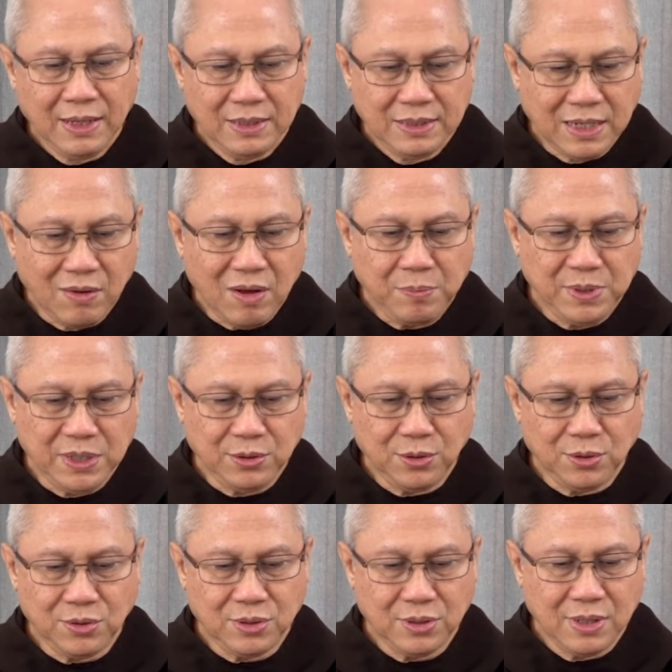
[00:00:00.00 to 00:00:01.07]
Jawab
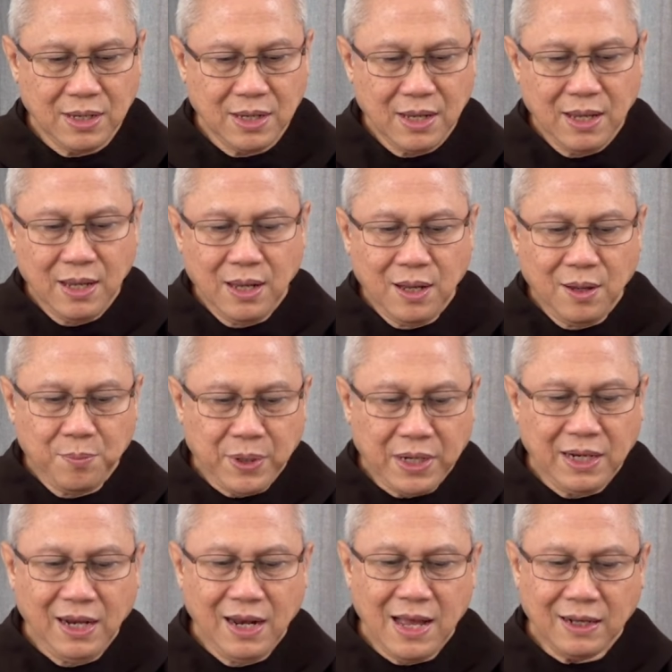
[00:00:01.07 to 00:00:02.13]
Yesus,
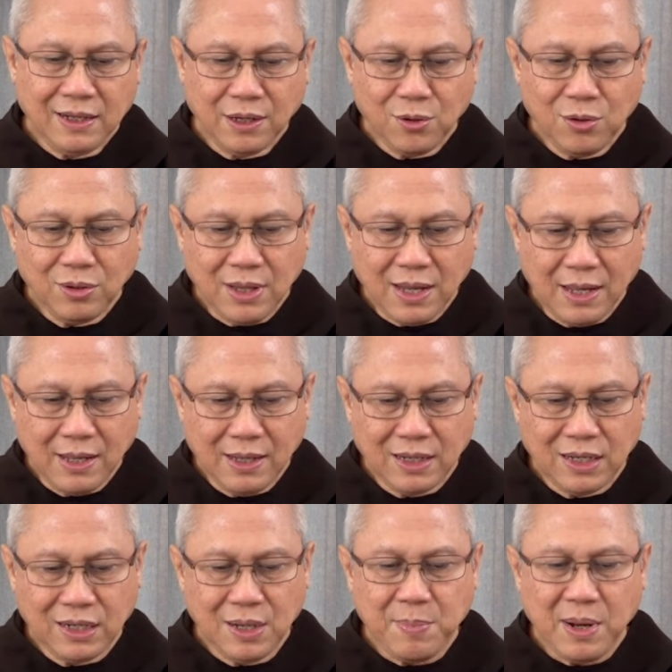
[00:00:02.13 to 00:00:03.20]
Pergilah ke
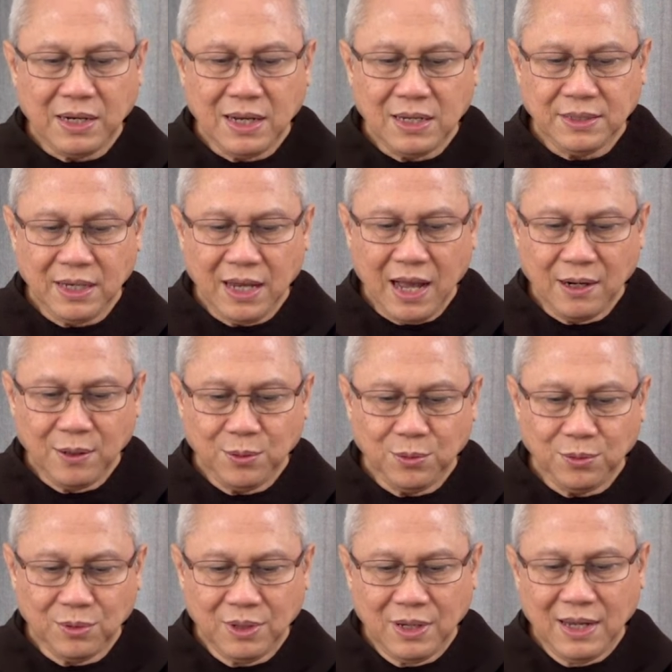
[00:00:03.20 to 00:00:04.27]
kota kepada si
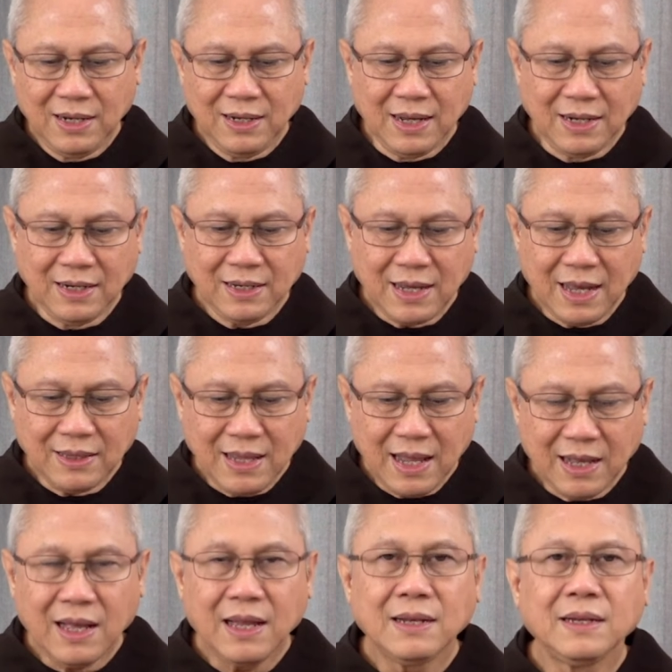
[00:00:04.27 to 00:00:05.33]
Anu dan
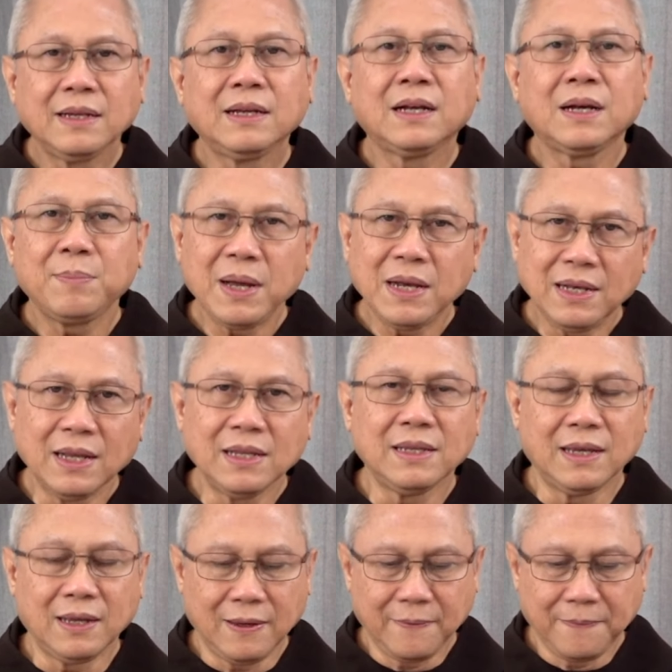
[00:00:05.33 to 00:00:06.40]
katakan
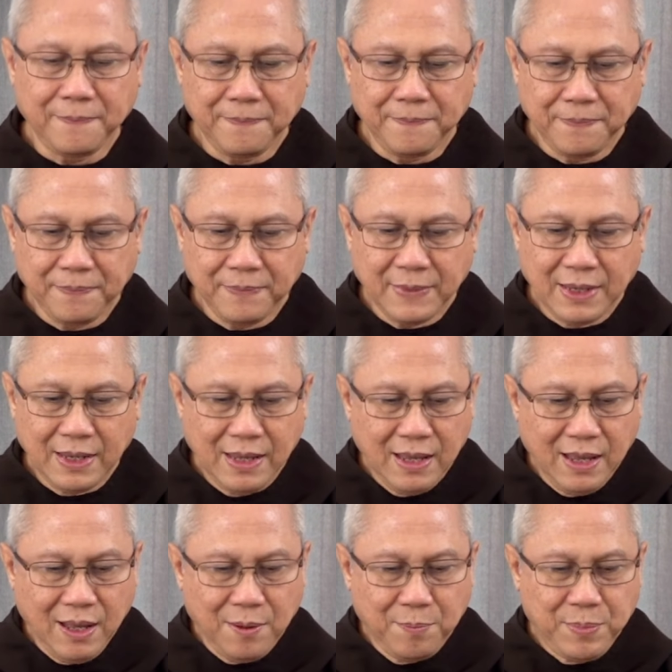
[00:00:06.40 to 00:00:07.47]
kepadanya,
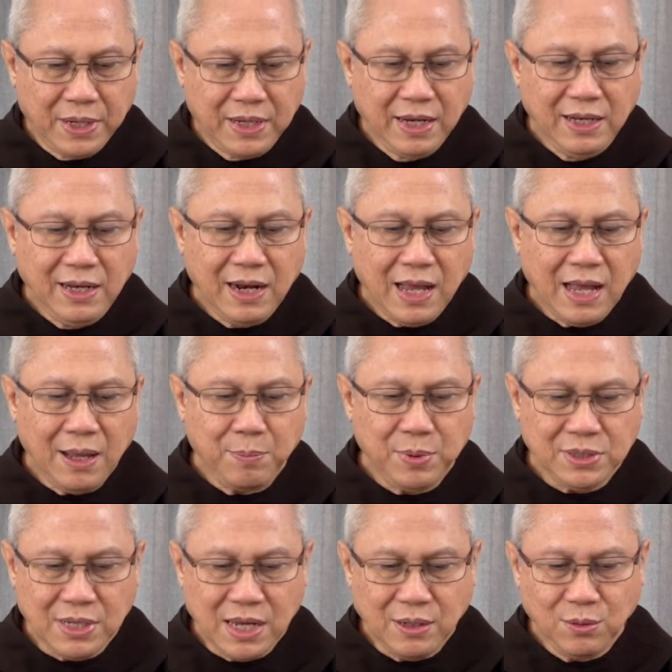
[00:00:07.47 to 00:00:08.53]
Beginilah
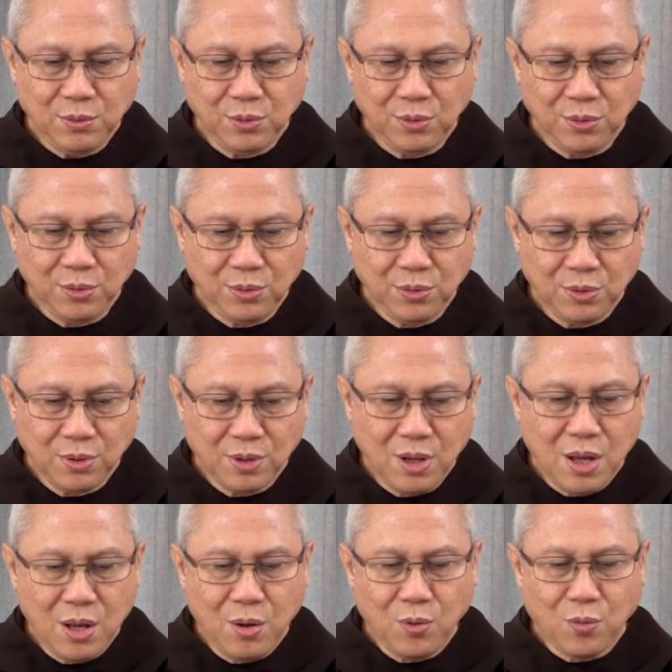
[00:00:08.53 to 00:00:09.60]
pesan guru,
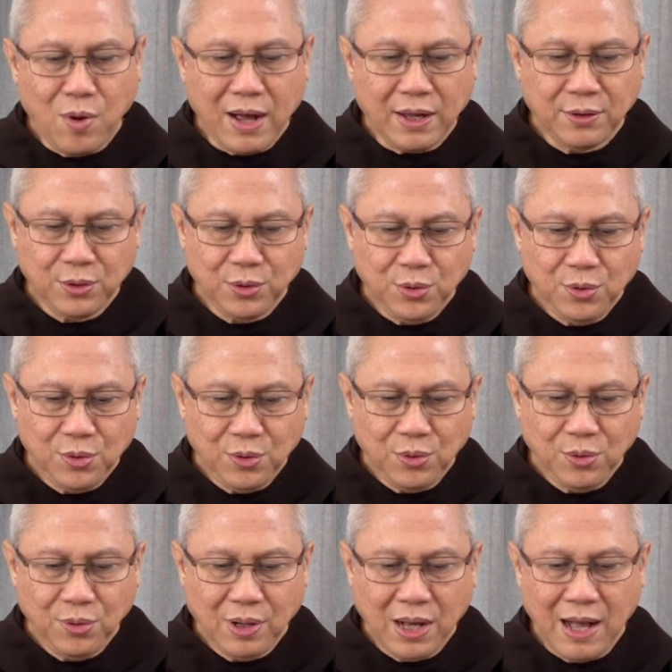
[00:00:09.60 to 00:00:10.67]

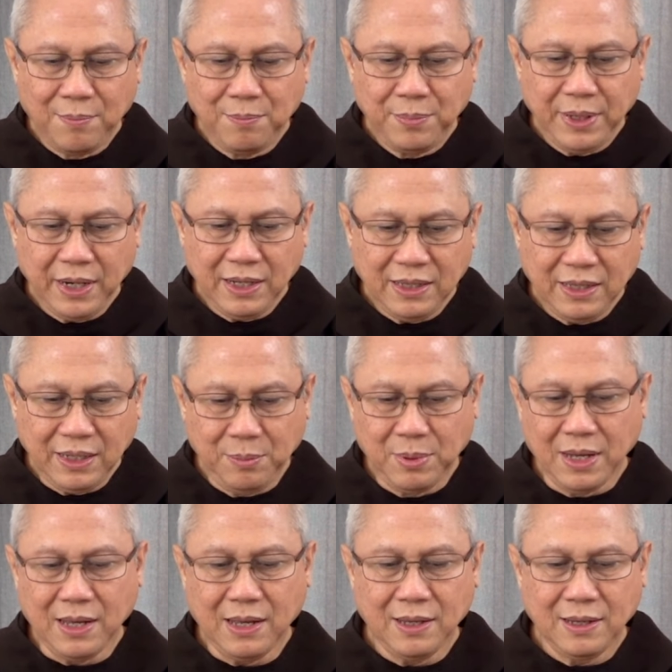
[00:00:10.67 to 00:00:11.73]
waktuku hampir
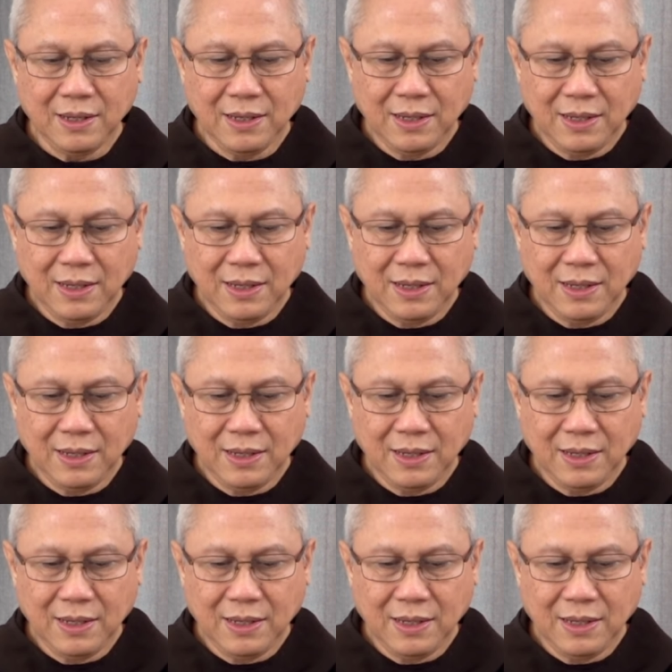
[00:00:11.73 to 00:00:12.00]
tiba.